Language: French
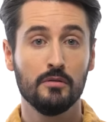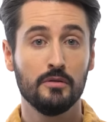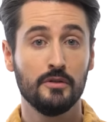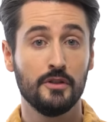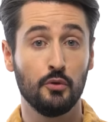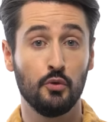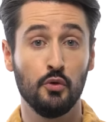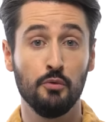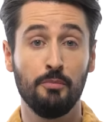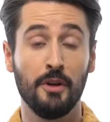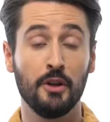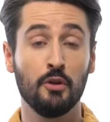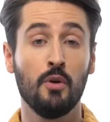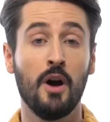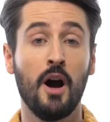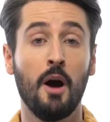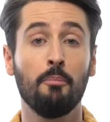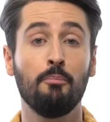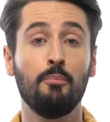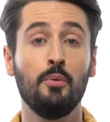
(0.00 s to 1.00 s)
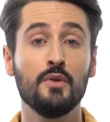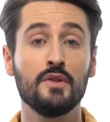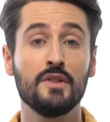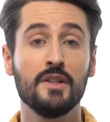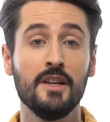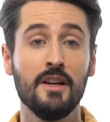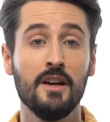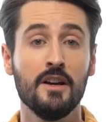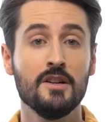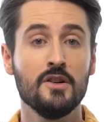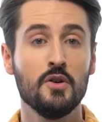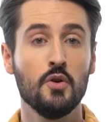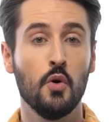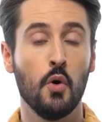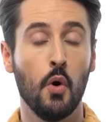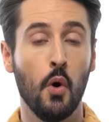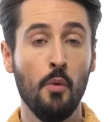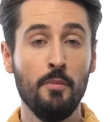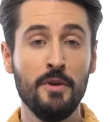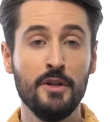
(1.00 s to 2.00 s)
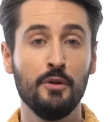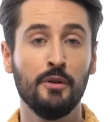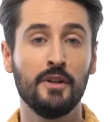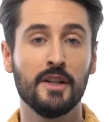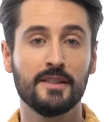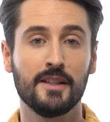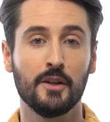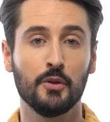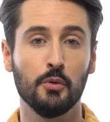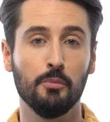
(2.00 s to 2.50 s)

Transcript: C'est une baignoire posée au milieu de la salle